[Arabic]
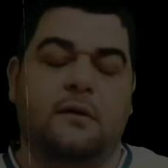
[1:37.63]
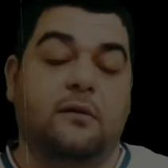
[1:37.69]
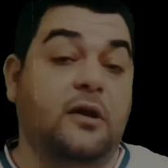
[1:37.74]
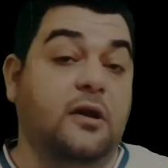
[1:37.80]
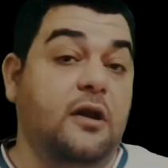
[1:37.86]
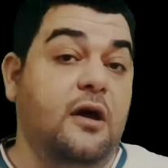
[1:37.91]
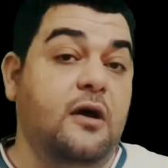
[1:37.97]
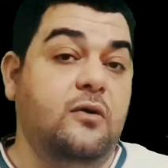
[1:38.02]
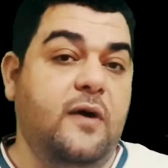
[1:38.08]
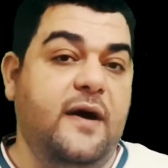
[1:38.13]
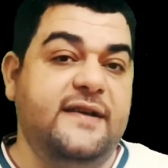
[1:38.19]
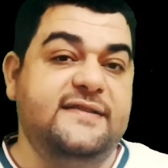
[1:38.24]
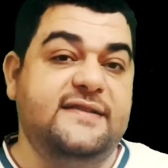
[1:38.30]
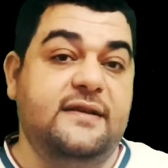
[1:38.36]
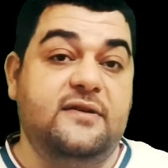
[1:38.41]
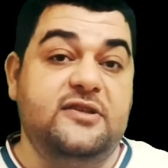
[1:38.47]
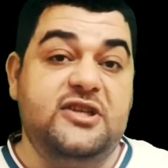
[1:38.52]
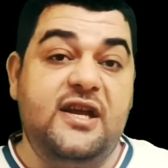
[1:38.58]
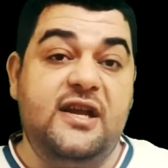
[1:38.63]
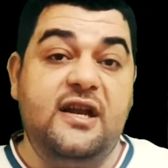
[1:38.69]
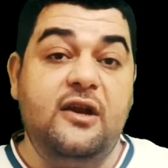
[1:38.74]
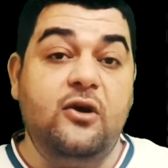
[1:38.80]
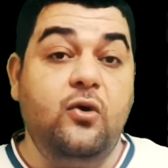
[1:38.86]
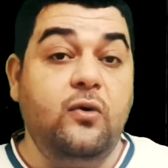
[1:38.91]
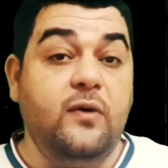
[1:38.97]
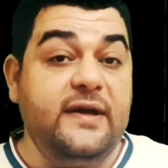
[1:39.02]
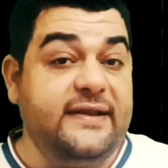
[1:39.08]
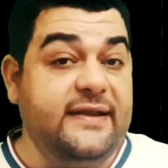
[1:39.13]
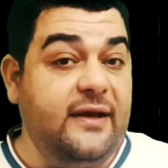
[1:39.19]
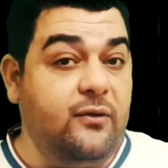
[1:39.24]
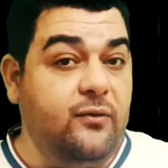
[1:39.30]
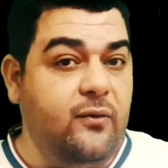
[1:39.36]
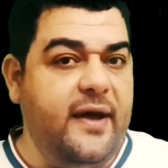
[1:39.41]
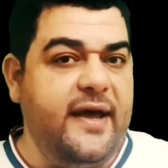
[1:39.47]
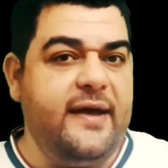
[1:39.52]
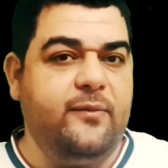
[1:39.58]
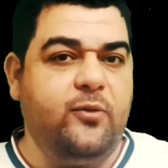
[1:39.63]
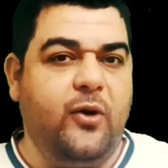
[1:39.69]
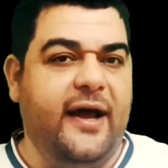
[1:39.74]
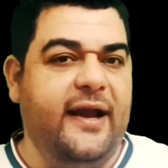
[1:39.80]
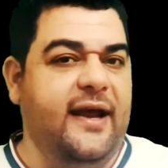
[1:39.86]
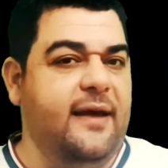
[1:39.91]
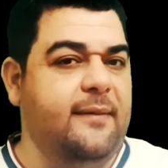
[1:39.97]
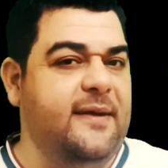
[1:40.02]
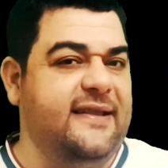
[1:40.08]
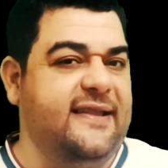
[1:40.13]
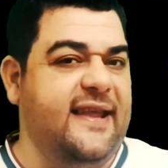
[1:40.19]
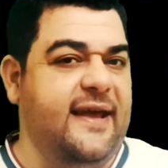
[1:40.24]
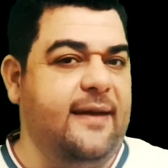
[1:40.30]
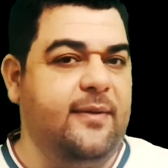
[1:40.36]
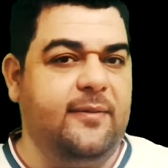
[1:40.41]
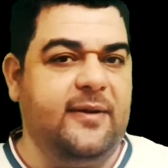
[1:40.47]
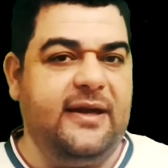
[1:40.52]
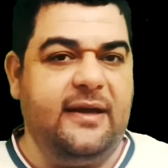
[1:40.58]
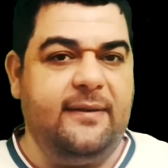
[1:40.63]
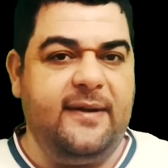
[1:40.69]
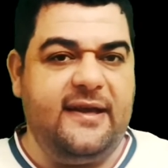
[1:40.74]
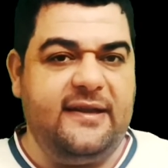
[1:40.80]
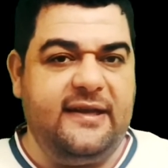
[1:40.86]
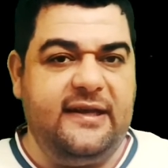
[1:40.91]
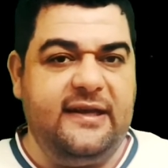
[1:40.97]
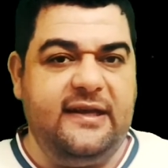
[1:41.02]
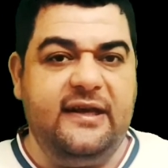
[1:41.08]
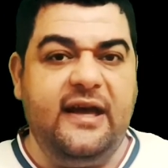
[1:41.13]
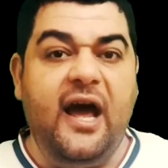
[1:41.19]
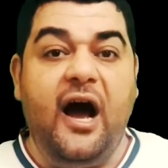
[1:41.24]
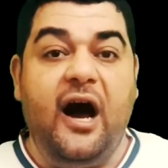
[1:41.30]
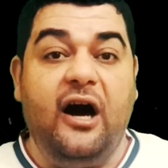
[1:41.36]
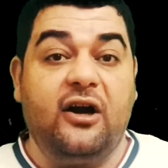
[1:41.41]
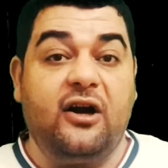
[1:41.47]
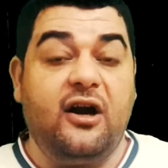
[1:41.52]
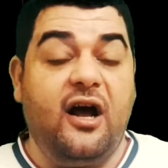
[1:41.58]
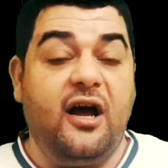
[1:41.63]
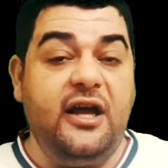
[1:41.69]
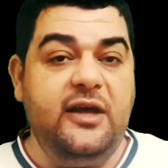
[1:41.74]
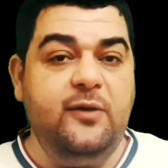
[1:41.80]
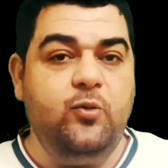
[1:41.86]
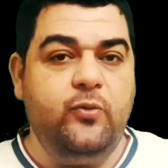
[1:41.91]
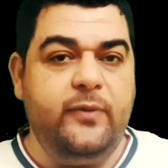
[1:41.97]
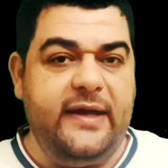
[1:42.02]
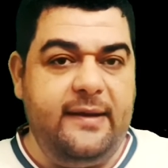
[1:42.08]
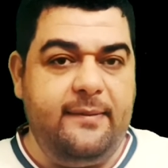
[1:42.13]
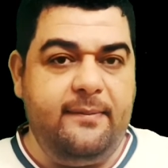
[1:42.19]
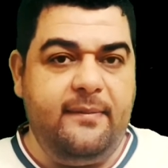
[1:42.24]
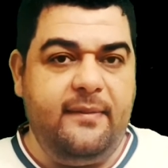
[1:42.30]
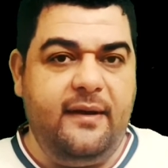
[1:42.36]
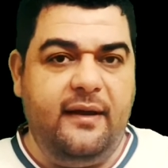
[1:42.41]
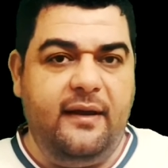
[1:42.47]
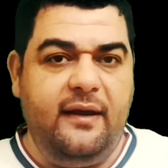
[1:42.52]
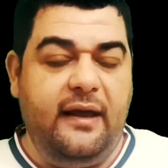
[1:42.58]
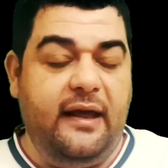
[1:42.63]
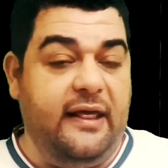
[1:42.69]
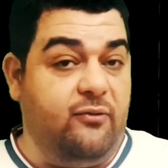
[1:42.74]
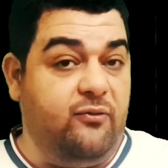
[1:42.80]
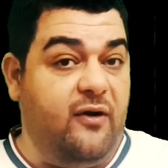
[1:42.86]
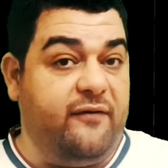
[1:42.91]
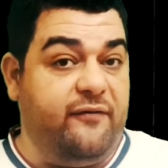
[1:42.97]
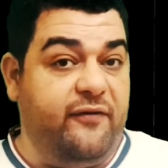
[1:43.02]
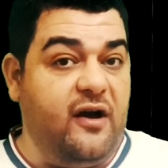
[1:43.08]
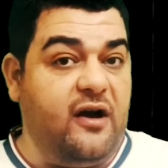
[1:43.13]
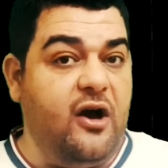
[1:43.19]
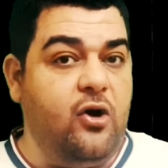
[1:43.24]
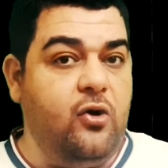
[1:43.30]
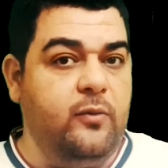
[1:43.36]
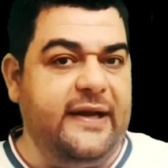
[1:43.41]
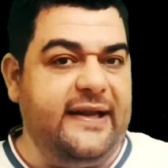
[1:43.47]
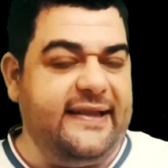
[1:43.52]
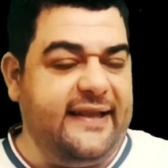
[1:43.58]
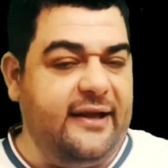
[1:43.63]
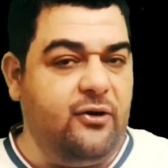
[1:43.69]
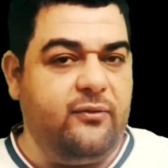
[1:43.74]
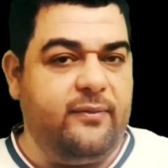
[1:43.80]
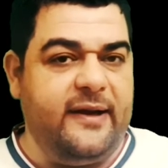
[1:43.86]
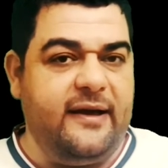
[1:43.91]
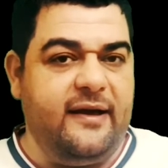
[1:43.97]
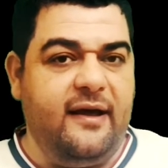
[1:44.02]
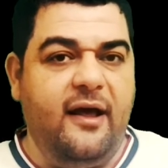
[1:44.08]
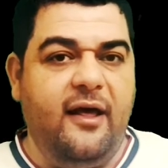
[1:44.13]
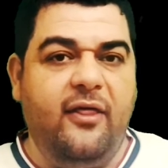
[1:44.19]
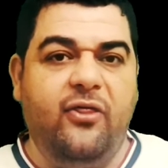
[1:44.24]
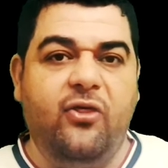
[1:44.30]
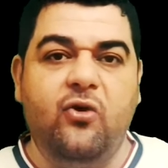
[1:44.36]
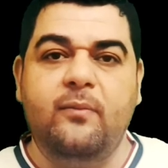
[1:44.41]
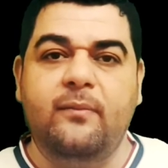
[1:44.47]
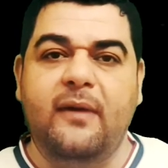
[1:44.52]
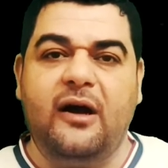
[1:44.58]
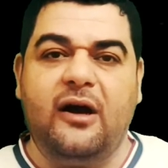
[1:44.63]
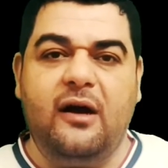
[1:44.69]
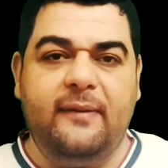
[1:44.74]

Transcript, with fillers: والله عز وجل هو التواب على من تاب من عباده الرحيم بهم إذ وفقهم للتوبة ثم